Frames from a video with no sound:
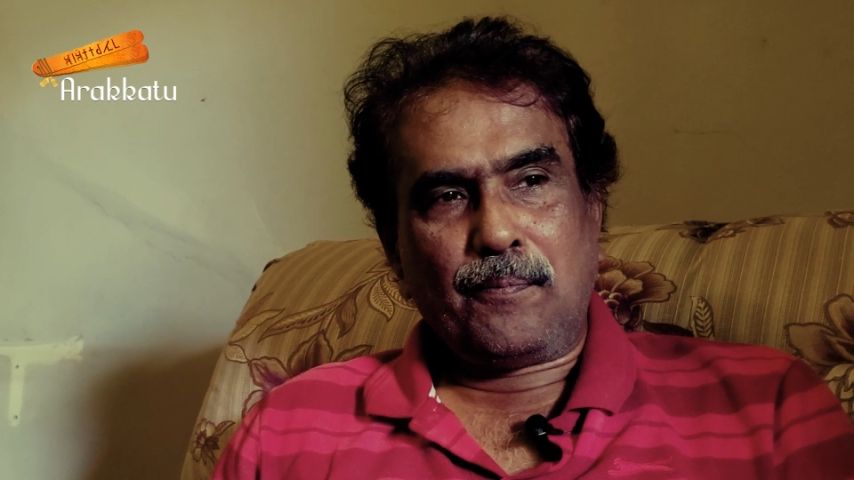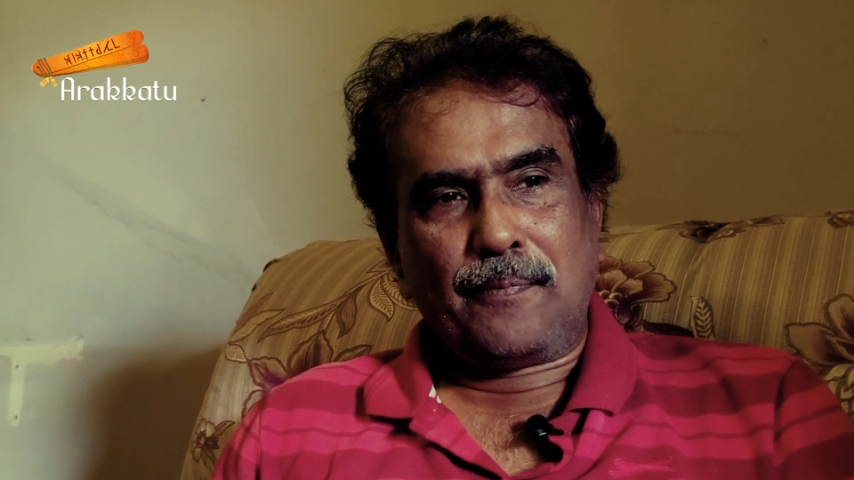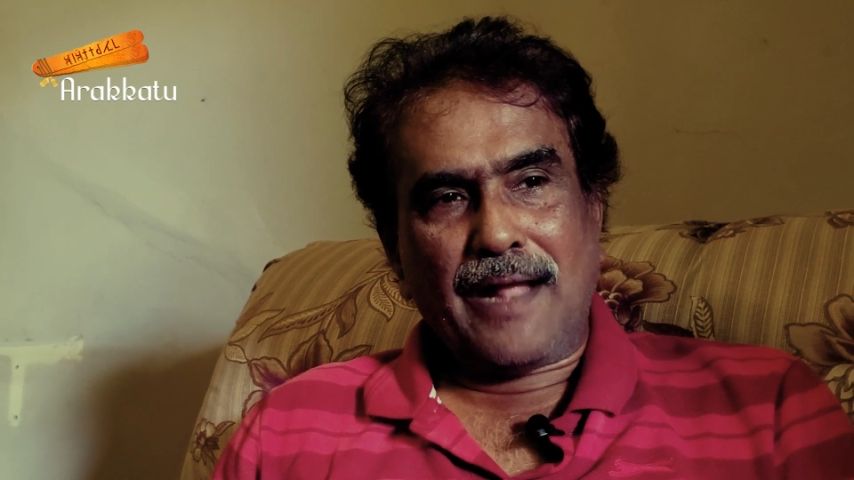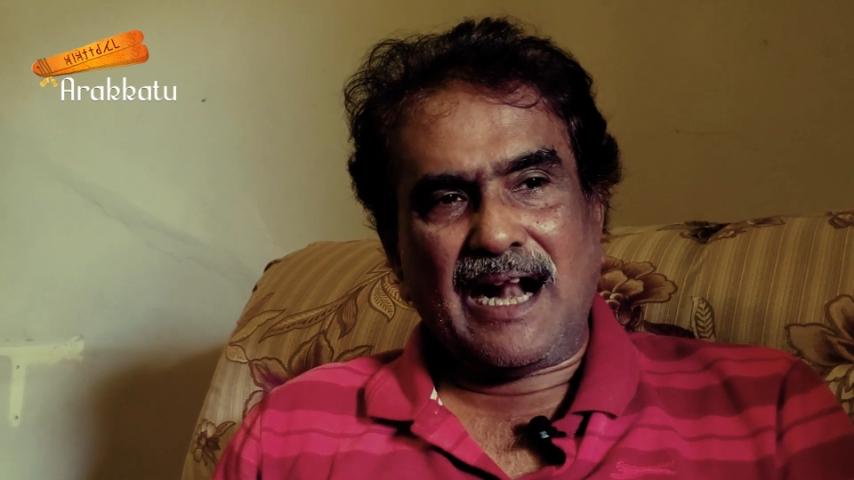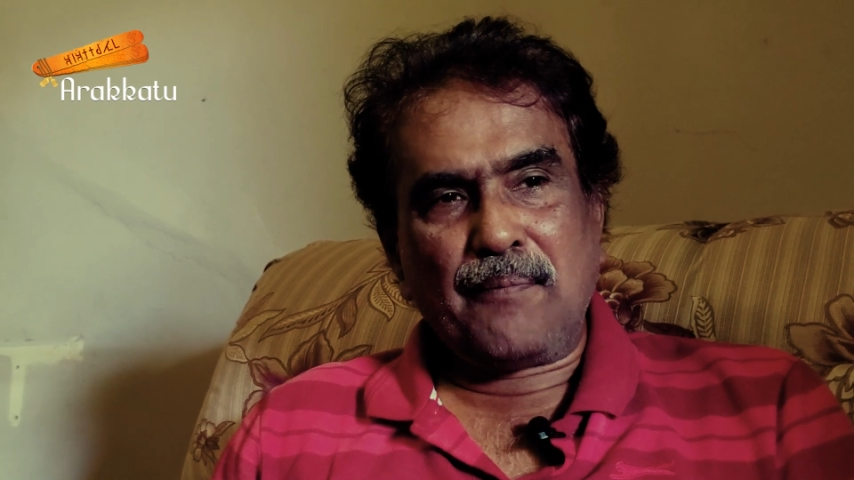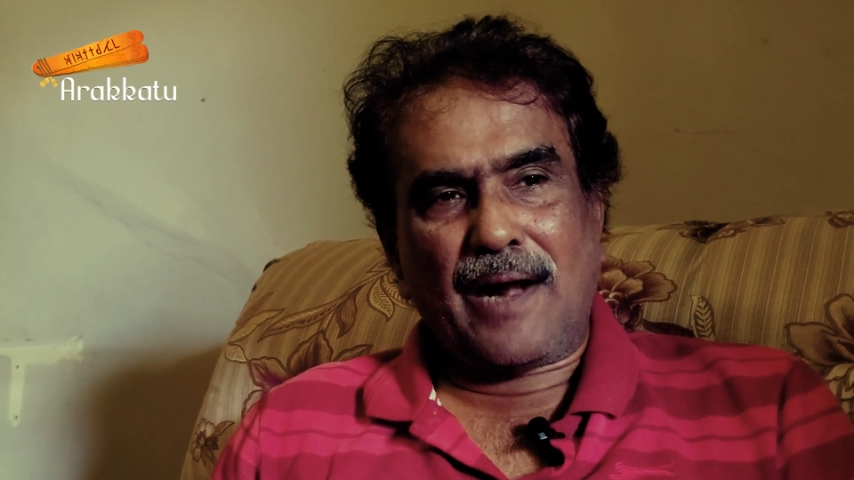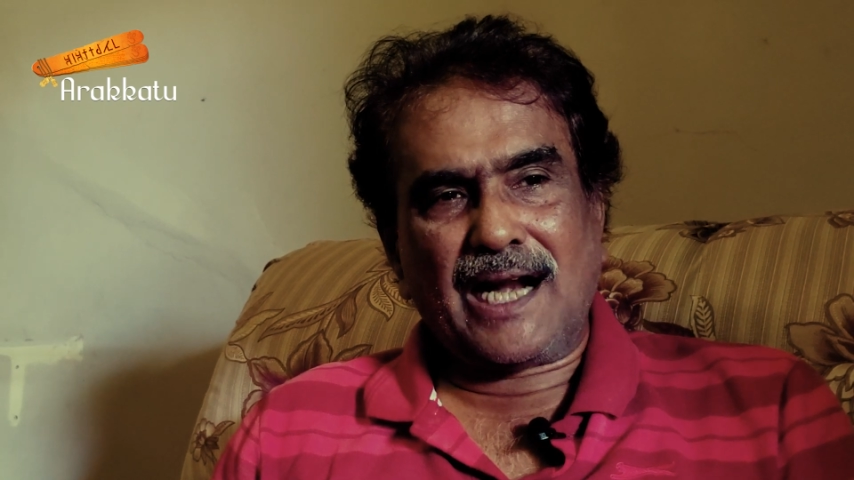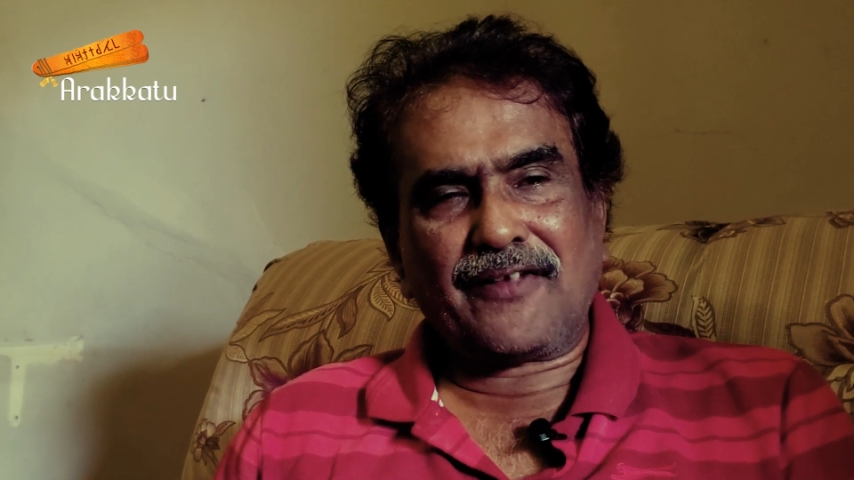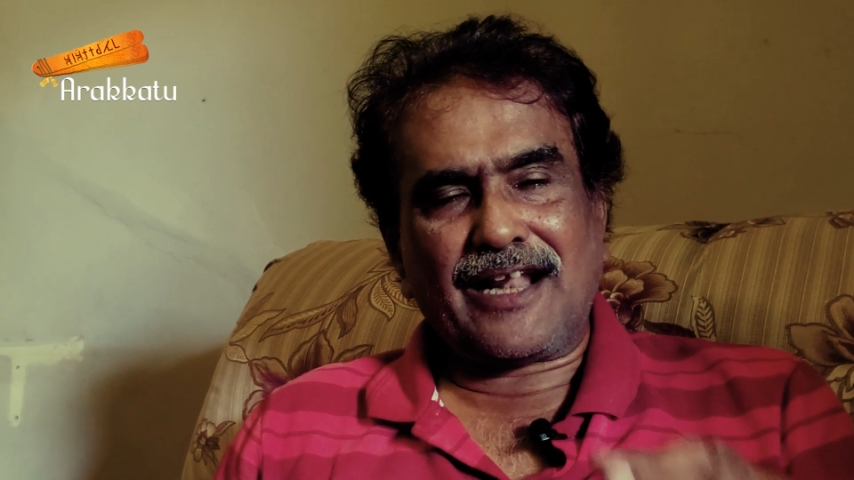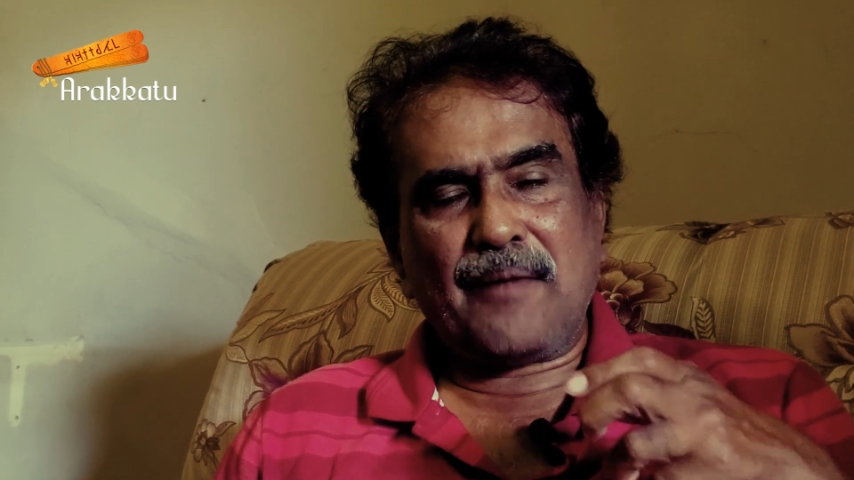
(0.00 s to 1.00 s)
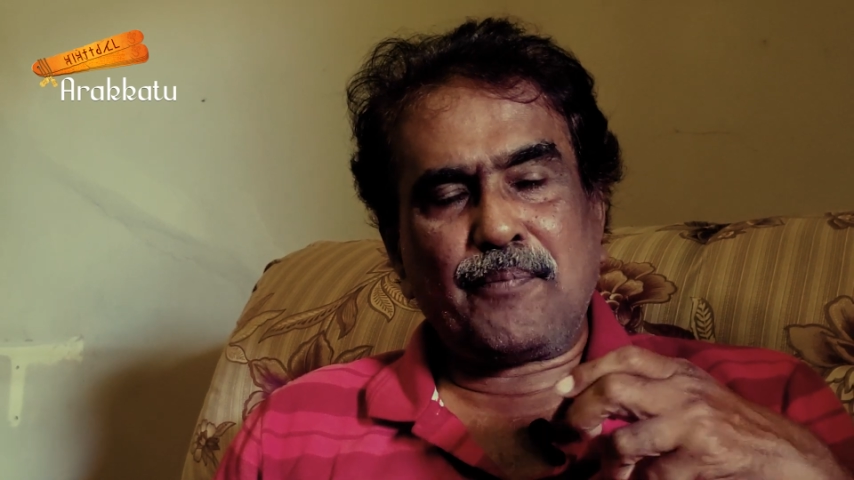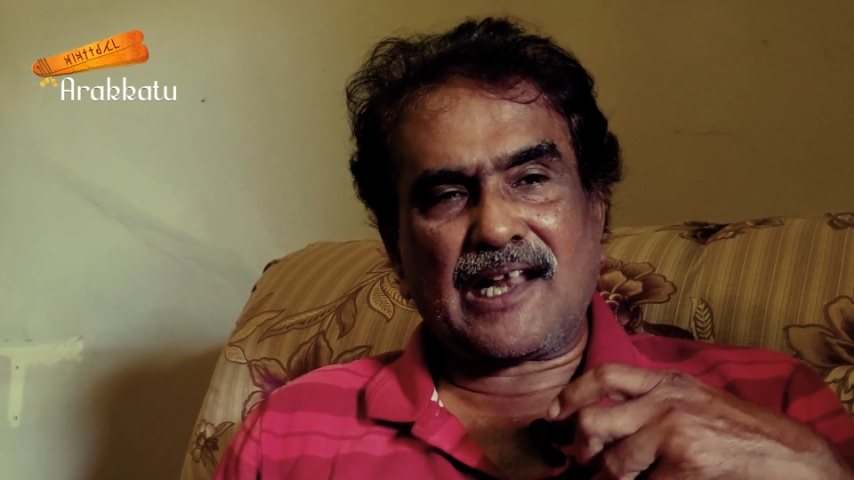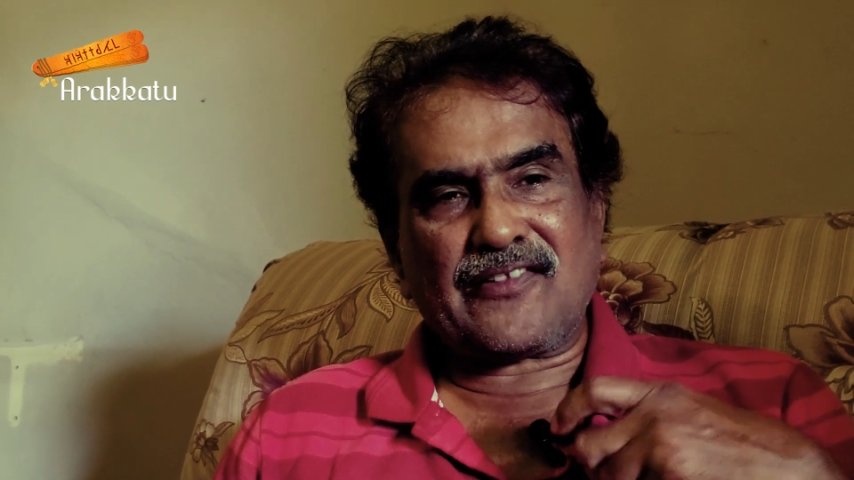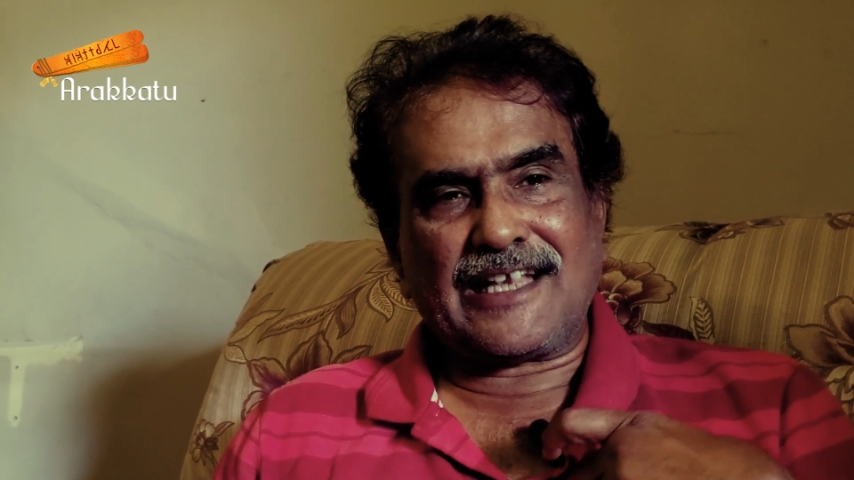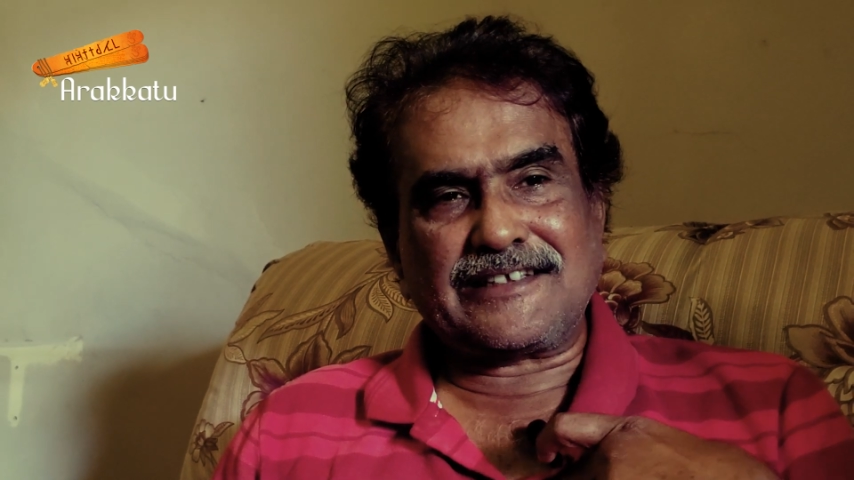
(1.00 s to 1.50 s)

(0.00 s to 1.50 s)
நாங்கள் மாணவராக பாடசாலை